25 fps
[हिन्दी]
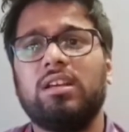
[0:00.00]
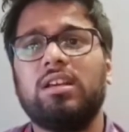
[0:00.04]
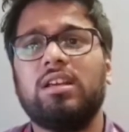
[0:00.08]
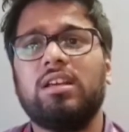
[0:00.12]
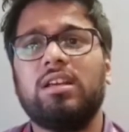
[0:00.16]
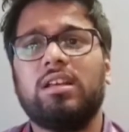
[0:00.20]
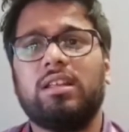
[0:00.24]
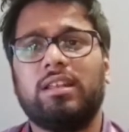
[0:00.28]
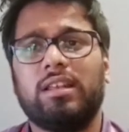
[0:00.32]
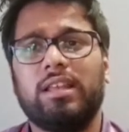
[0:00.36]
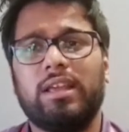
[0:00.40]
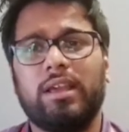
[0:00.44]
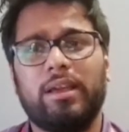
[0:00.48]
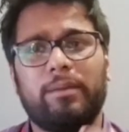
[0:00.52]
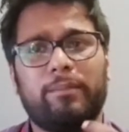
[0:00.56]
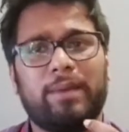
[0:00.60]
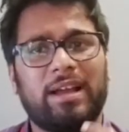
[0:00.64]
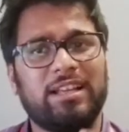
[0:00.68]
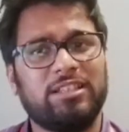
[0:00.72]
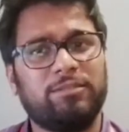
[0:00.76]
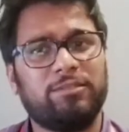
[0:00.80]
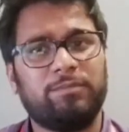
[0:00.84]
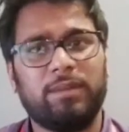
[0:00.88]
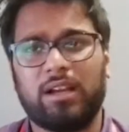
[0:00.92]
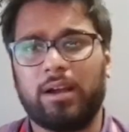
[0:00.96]
ने ये
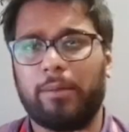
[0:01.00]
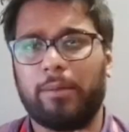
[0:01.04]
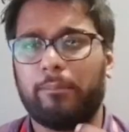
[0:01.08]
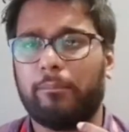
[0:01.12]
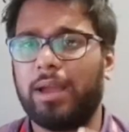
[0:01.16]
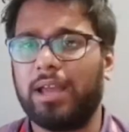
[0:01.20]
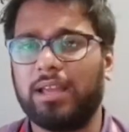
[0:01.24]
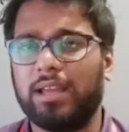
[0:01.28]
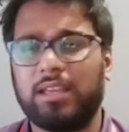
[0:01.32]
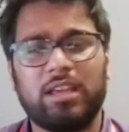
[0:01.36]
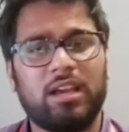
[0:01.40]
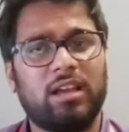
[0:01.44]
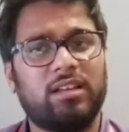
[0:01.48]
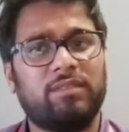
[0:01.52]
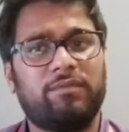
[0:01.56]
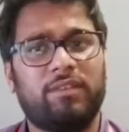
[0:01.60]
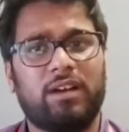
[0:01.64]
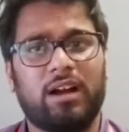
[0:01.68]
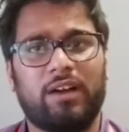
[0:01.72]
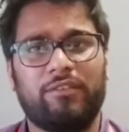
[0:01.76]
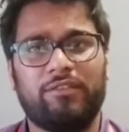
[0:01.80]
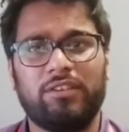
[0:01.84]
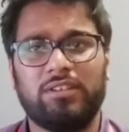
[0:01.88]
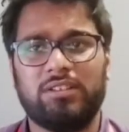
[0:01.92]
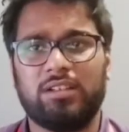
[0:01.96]
मैच में कम किया
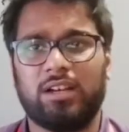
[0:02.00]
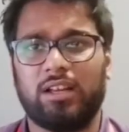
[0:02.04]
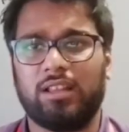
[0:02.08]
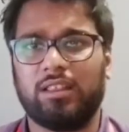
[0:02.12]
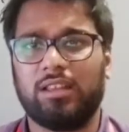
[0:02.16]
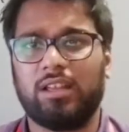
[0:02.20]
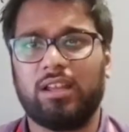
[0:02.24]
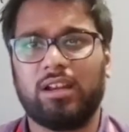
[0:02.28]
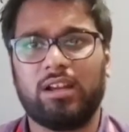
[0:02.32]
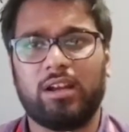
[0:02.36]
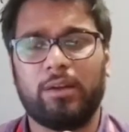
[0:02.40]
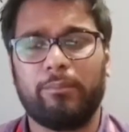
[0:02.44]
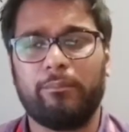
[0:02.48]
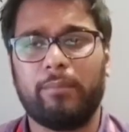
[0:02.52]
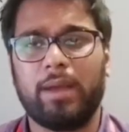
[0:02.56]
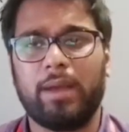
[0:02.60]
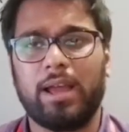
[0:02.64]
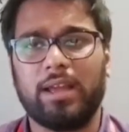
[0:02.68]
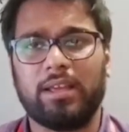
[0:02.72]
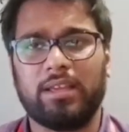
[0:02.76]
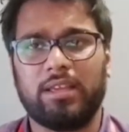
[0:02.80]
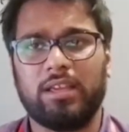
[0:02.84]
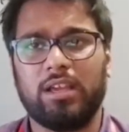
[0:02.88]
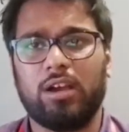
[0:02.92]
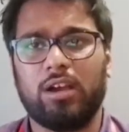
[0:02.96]
काफी शानदार कम
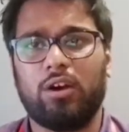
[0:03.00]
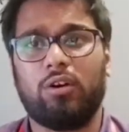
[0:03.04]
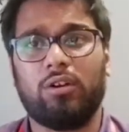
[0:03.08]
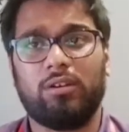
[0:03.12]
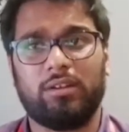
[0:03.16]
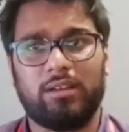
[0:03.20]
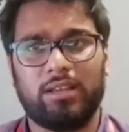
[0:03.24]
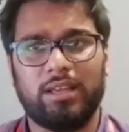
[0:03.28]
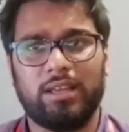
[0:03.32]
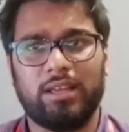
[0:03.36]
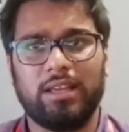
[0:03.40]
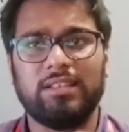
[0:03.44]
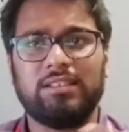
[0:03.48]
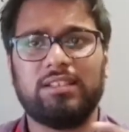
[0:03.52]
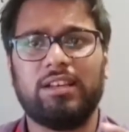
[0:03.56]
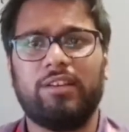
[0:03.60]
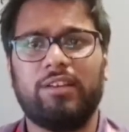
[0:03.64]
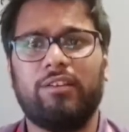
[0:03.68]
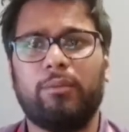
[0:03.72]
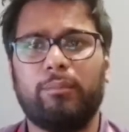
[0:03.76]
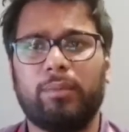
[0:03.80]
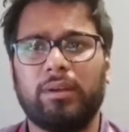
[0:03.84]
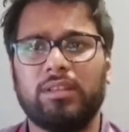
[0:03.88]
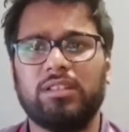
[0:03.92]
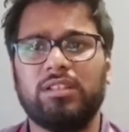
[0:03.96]
किया और किंग्स
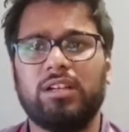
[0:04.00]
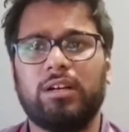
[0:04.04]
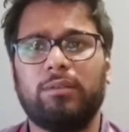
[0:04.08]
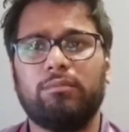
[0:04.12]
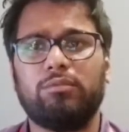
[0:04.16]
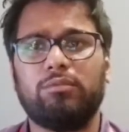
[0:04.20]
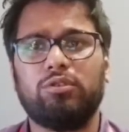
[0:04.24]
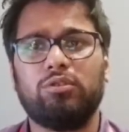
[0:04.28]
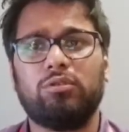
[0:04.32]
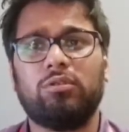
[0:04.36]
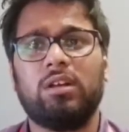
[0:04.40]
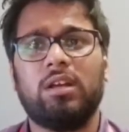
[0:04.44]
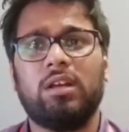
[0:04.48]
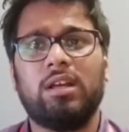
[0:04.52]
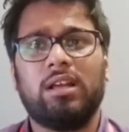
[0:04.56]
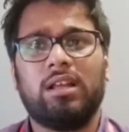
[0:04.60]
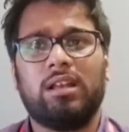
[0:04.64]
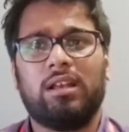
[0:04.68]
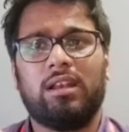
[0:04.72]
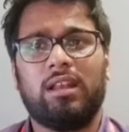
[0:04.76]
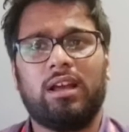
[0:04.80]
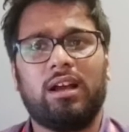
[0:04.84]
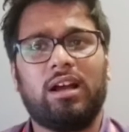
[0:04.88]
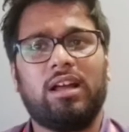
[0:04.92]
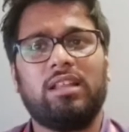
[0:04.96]
इलेवन पंजाब जो
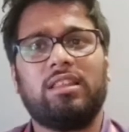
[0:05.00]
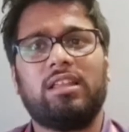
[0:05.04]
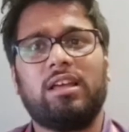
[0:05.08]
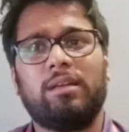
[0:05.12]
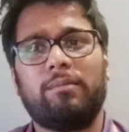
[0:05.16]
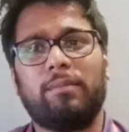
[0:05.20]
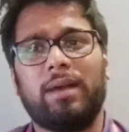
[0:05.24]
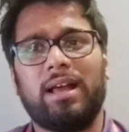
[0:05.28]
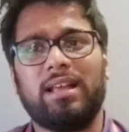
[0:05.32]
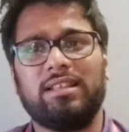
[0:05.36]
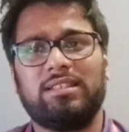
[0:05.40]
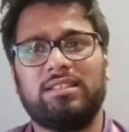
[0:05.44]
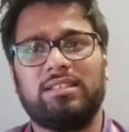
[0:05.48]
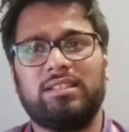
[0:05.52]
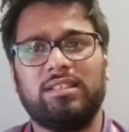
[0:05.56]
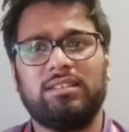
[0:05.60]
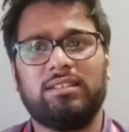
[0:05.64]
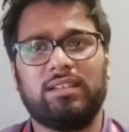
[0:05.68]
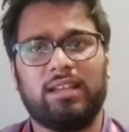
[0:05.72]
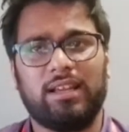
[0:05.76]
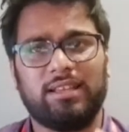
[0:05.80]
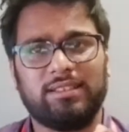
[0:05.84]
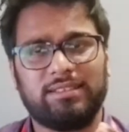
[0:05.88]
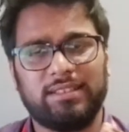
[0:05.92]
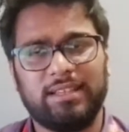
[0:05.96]
लगातार मैचेस
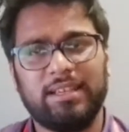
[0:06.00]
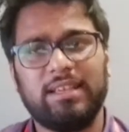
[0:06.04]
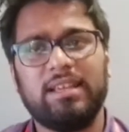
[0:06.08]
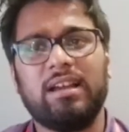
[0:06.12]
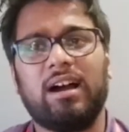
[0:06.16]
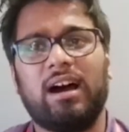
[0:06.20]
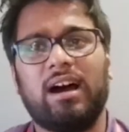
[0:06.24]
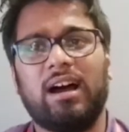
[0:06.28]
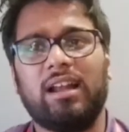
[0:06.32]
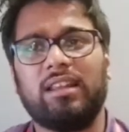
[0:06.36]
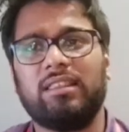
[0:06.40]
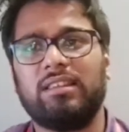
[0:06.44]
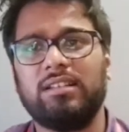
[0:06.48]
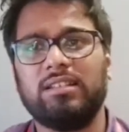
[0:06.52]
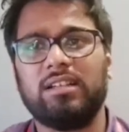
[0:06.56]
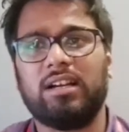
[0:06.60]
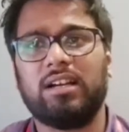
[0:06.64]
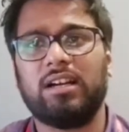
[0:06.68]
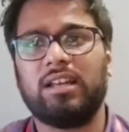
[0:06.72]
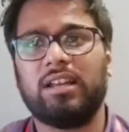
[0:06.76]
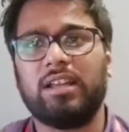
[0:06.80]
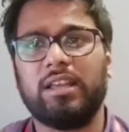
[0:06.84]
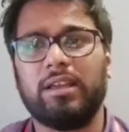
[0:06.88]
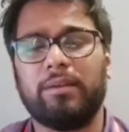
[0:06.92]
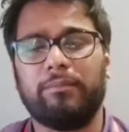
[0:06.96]
ऐसे ही हारती जा
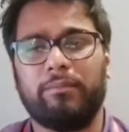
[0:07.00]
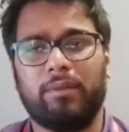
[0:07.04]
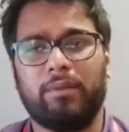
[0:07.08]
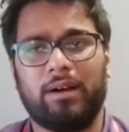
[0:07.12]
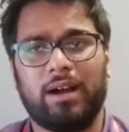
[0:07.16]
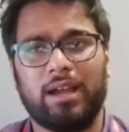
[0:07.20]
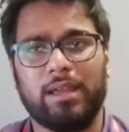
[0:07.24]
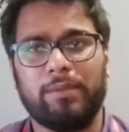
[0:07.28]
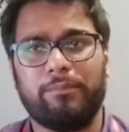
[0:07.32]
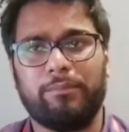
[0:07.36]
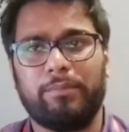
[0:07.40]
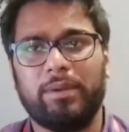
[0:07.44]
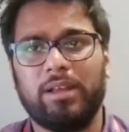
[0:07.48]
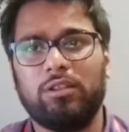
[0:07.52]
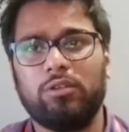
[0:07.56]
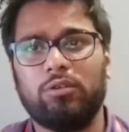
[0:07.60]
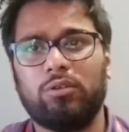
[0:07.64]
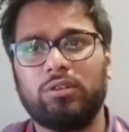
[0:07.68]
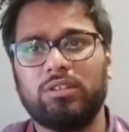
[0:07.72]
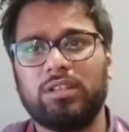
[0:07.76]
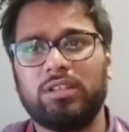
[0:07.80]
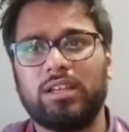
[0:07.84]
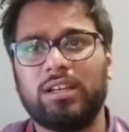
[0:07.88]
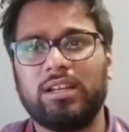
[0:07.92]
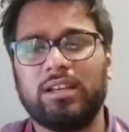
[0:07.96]
रही है आईपीएल
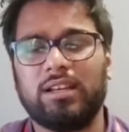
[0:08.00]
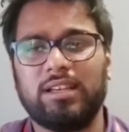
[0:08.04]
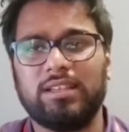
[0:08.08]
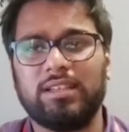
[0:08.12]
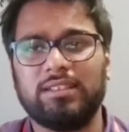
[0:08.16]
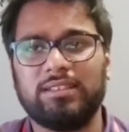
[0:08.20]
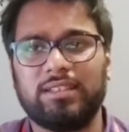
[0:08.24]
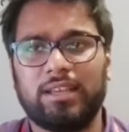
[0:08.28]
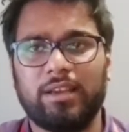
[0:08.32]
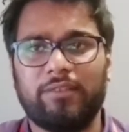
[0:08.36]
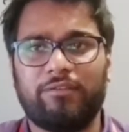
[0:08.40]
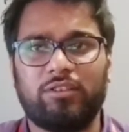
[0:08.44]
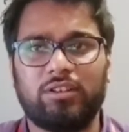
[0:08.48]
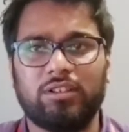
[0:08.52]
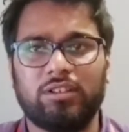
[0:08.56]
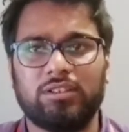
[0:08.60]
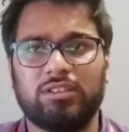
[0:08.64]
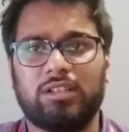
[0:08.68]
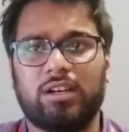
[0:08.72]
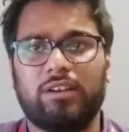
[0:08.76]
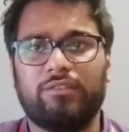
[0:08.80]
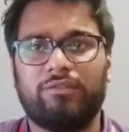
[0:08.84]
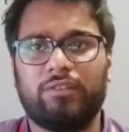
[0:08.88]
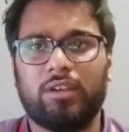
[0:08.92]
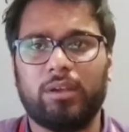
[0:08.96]
2021 के फर्स्ट
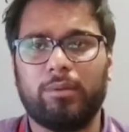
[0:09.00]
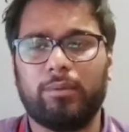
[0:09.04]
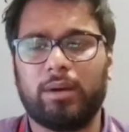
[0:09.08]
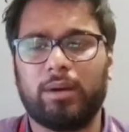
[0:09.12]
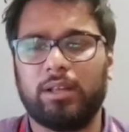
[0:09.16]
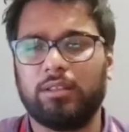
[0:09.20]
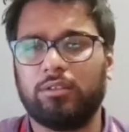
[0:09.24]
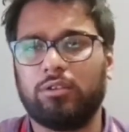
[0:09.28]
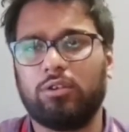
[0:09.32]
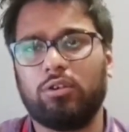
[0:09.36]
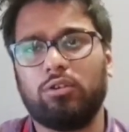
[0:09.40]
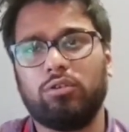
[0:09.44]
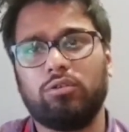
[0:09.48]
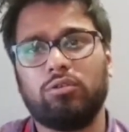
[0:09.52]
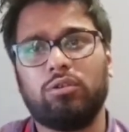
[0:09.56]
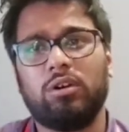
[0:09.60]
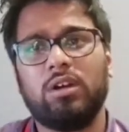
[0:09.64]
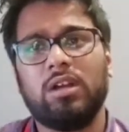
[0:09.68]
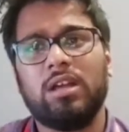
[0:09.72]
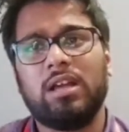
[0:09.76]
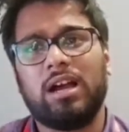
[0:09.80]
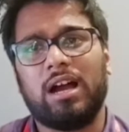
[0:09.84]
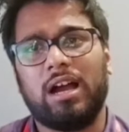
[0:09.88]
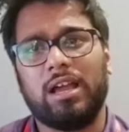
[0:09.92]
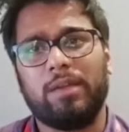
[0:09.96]
हाफ की बात करूँ तो
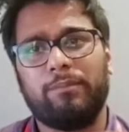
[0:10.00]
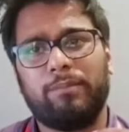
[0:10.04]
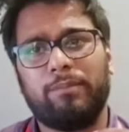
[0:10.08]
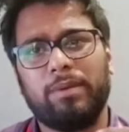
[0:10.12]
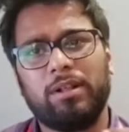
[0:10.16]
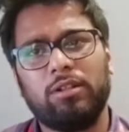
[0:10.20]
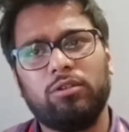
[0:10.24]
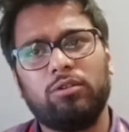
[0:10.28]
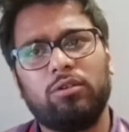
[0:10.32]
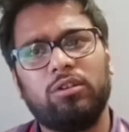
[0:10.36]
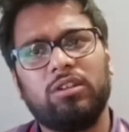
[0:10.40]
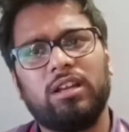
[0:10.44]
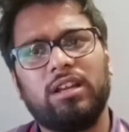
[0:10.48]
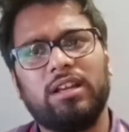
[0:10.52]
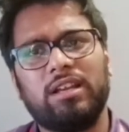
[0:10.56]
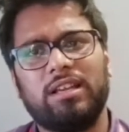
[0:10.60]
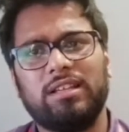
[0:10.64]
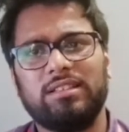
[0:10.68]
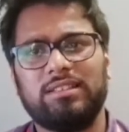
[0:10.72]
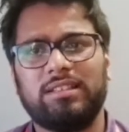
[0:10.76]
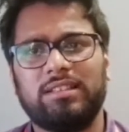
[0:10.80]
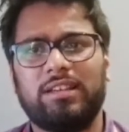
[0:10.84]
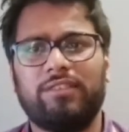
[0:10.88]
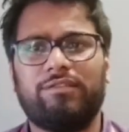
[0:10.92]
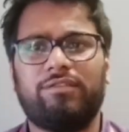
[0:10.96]
आईपीएल
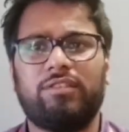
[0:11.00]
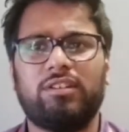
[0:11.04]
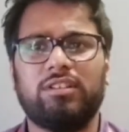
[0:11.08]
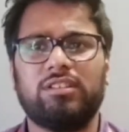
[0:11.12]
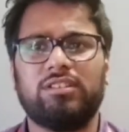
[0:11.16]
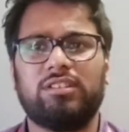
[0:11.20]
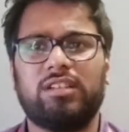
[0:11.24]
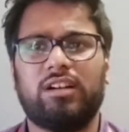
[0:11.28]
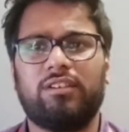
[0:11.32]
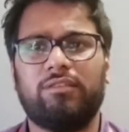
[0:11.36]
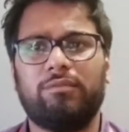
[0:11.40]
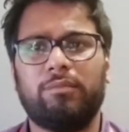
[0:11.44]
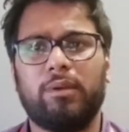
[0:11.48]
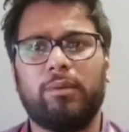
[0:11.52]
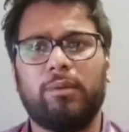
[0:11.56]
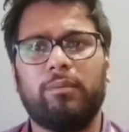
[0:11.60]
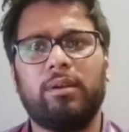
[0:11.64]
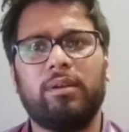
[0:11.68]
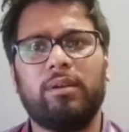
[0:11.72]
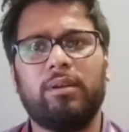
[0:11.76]
2021 के फर्स्ट हाफ में भी